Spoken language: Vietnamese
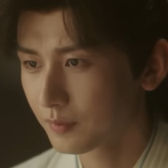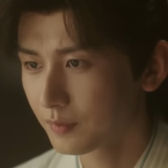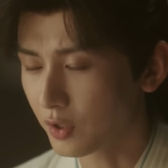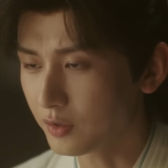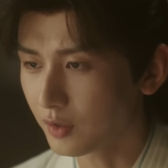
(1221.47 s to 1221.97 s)

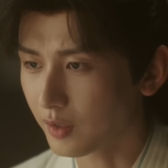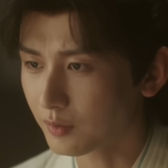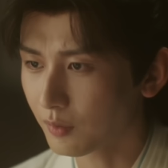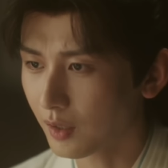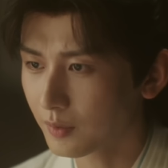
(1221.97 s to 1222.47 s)
tiên,
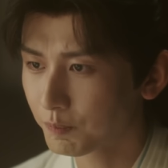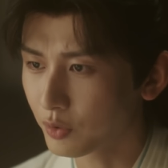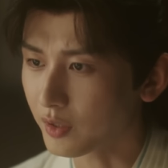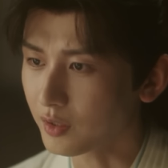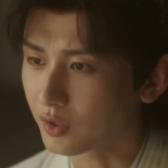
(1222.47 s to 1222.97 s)
hôm nay Liên
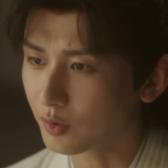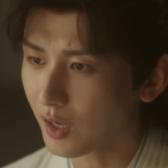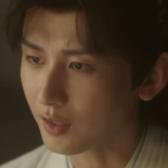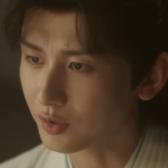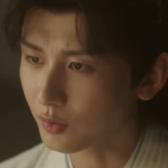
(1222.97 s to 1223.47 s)
Hoa bất đắc chỉ